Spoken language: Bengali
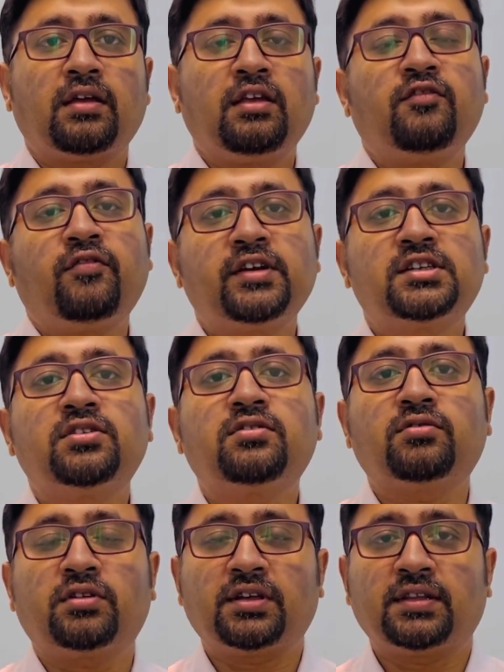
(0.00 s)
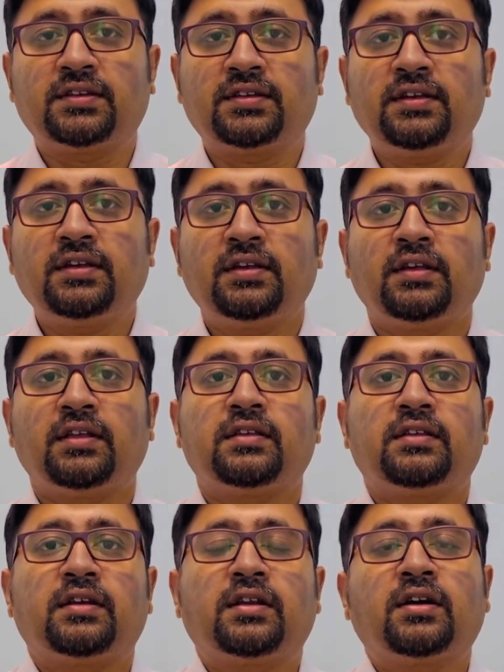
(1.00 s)
ইনফেকশন করে যাচ্ছে
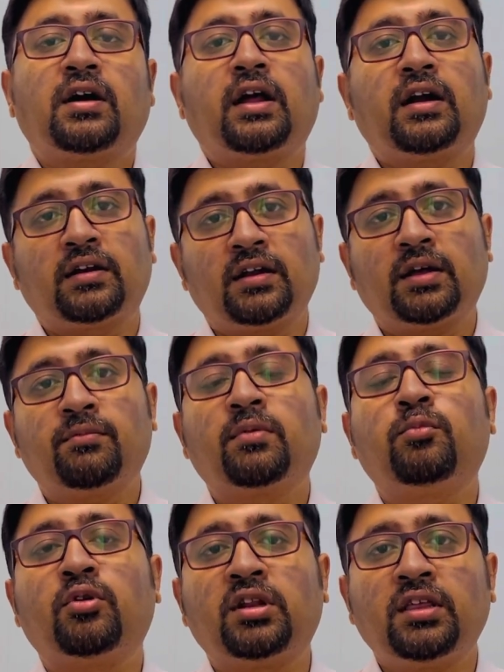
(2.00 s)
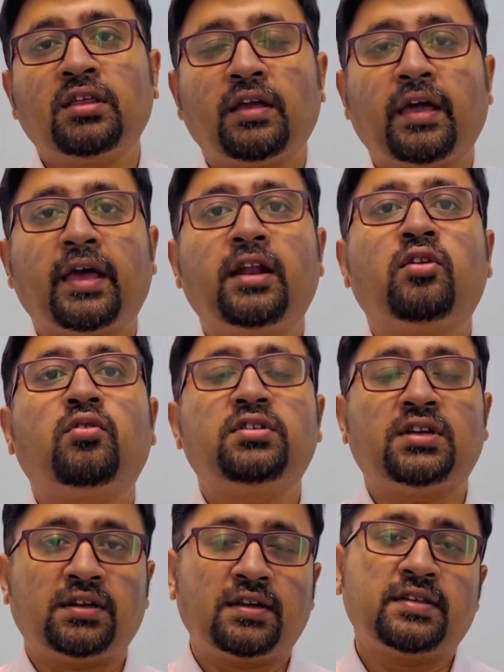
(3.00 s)
যেটা আরেকটা নাম বলি
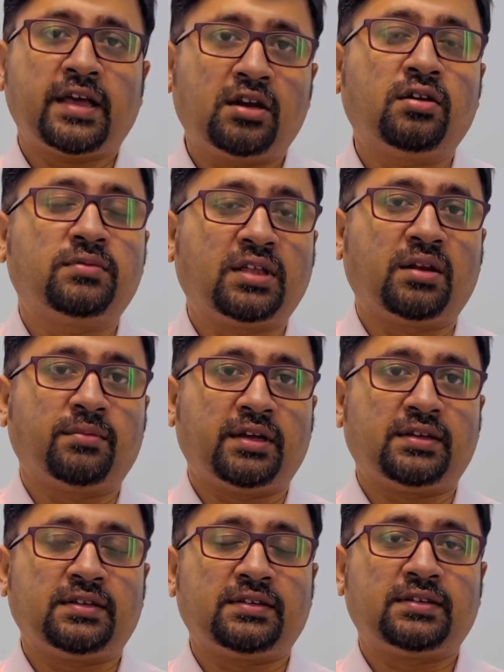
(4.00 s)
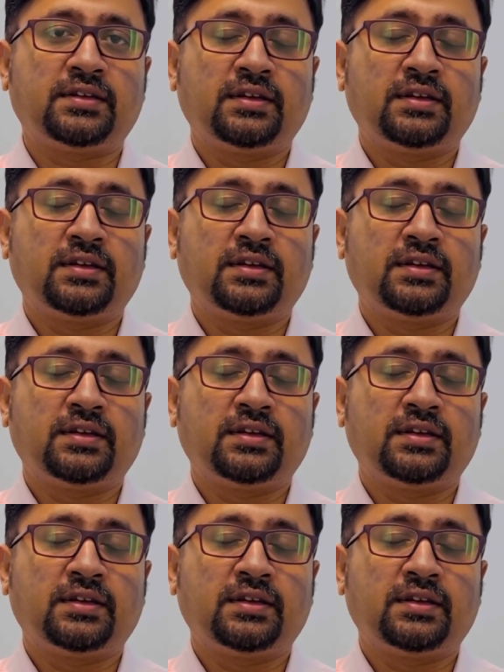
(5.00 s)
অ্যান্ডোজেনাস অ্যান্ডোথালমাইটিস